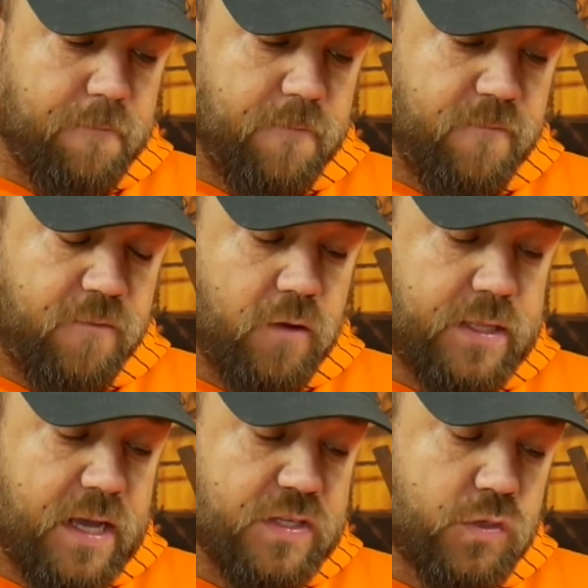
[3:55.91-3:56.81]

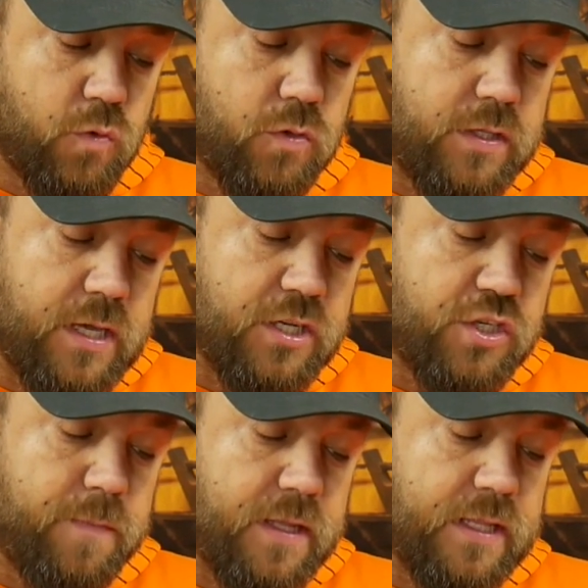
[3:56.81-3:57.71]
woda, słód
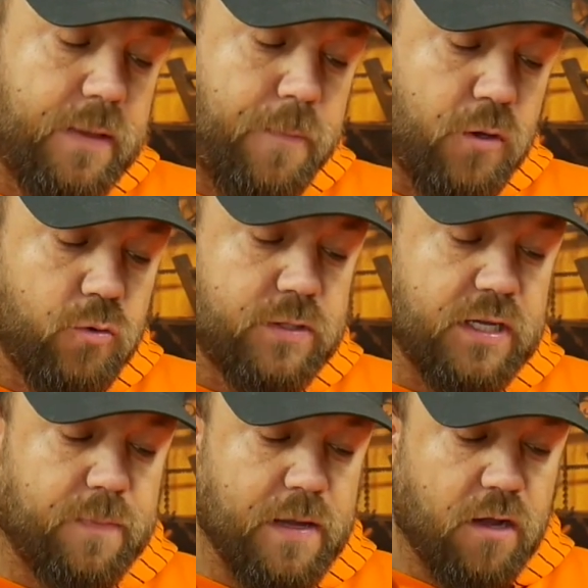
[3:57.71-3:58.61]
jęczmienny, produkty
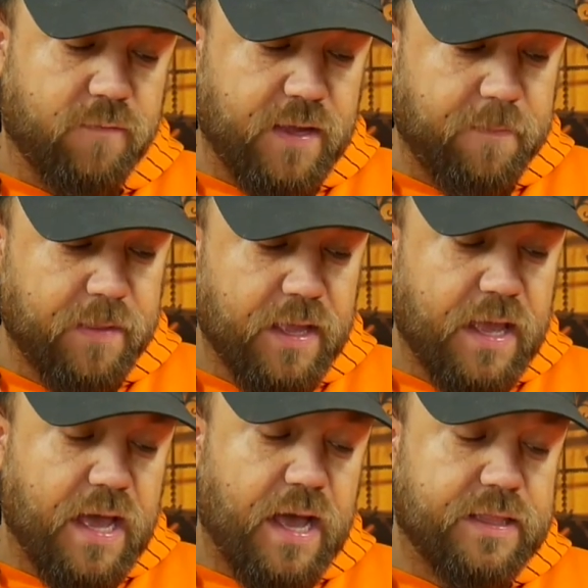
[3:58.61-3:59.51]
chmielowe,
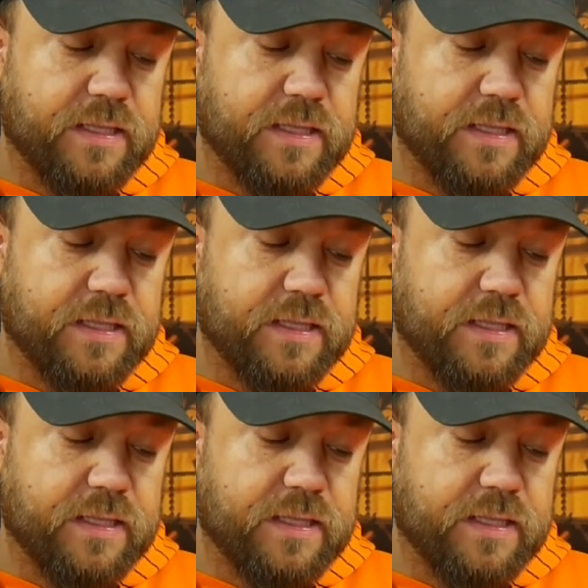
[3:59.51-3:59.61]
a tak